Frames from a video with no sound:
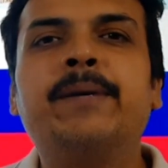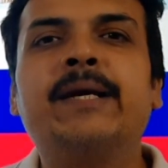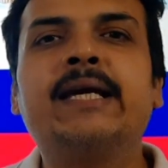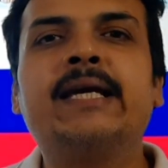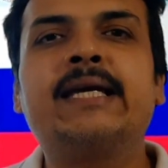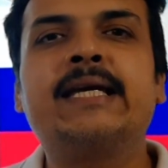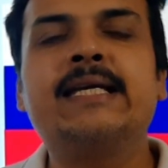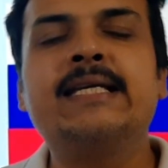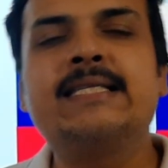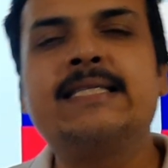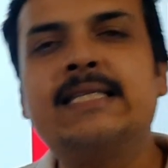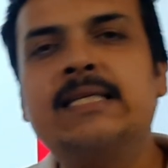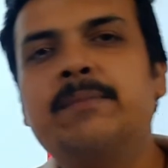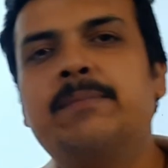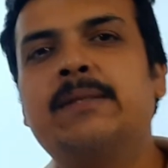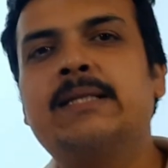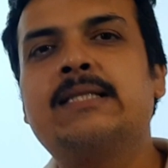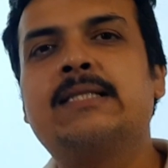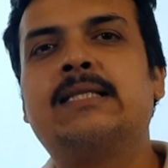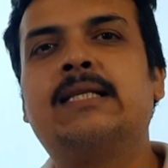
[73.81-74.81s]
पे किसी
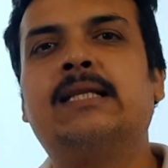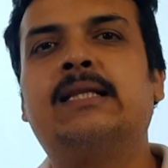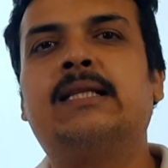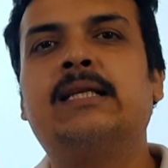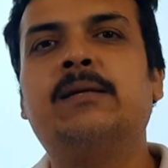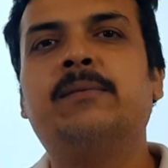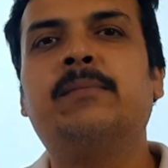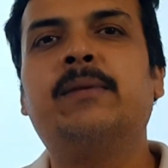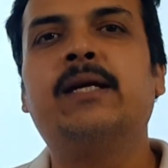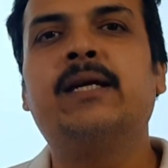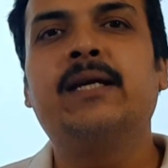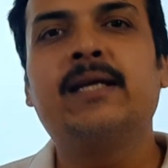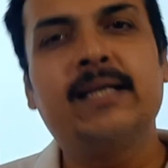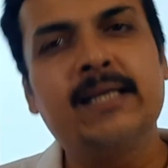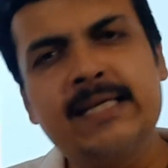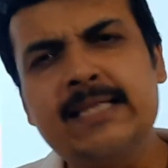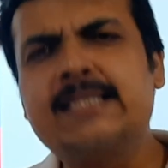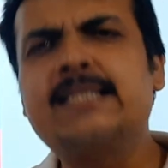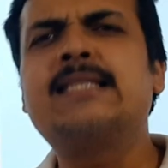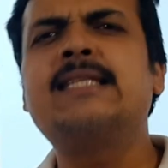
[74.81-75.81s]
भी स्थिति में
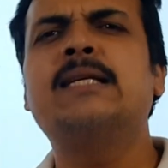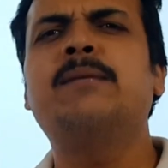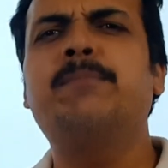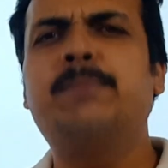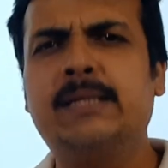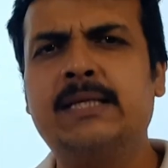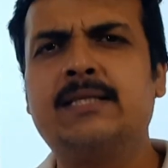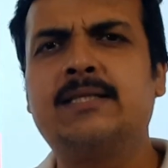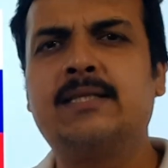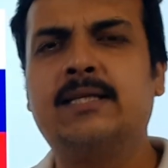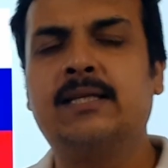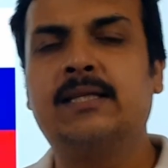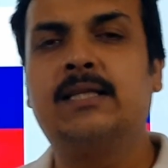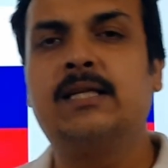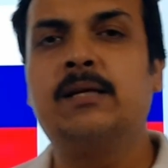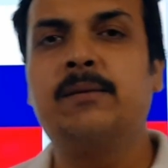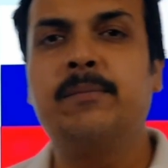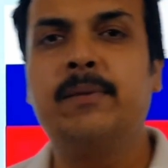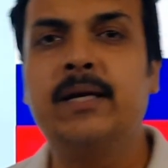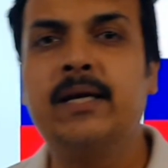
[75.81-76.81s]
किसी भी
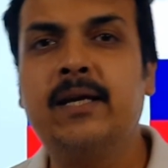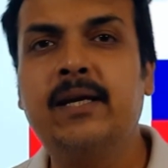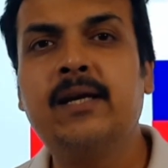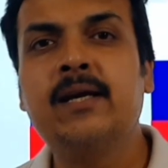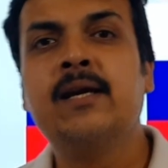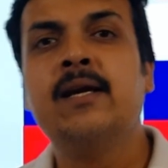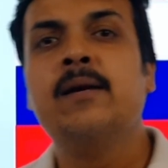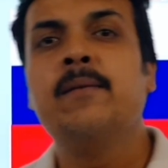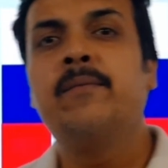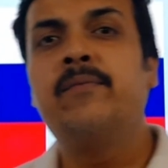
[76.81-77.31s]
स्थिति में